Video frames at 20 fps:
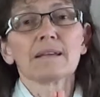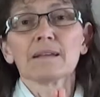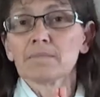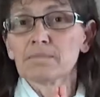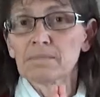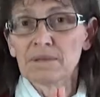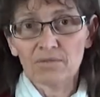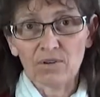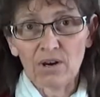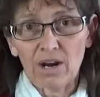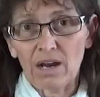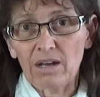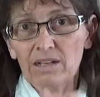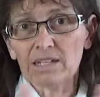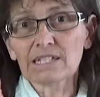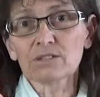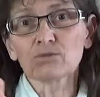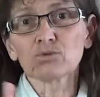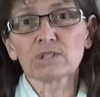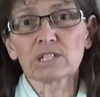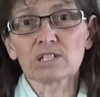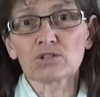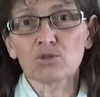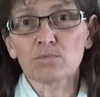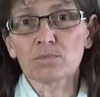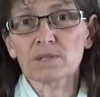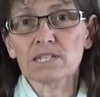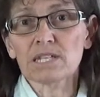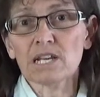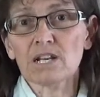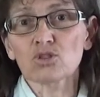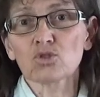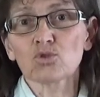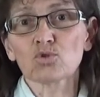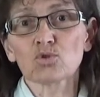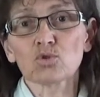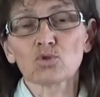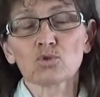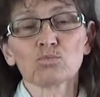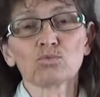Mais voilà, écoutez ce message
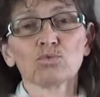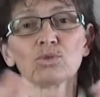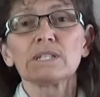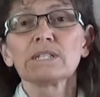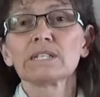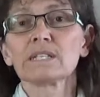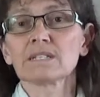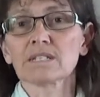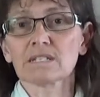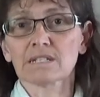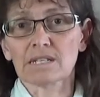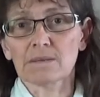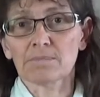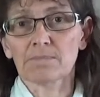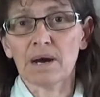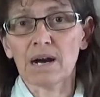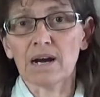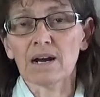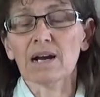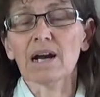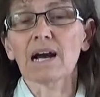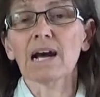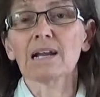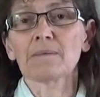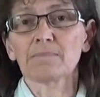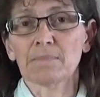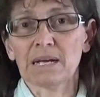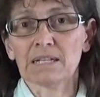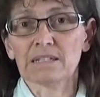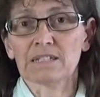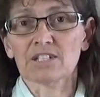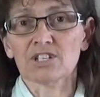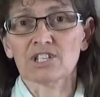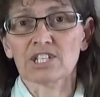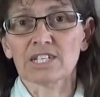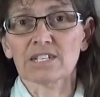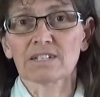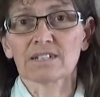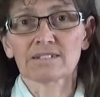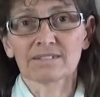jusqu'au bout et n'hésitez pas à le
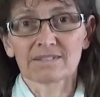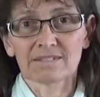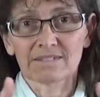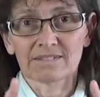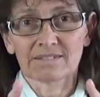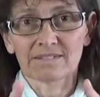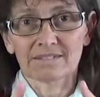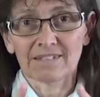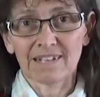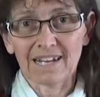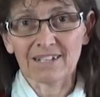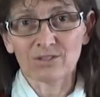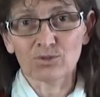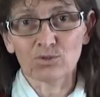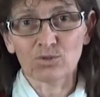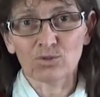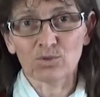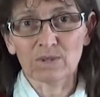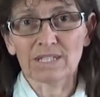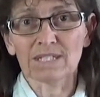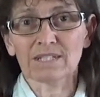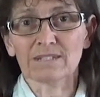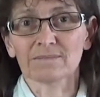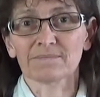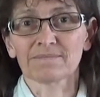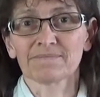partager. A tout de suite.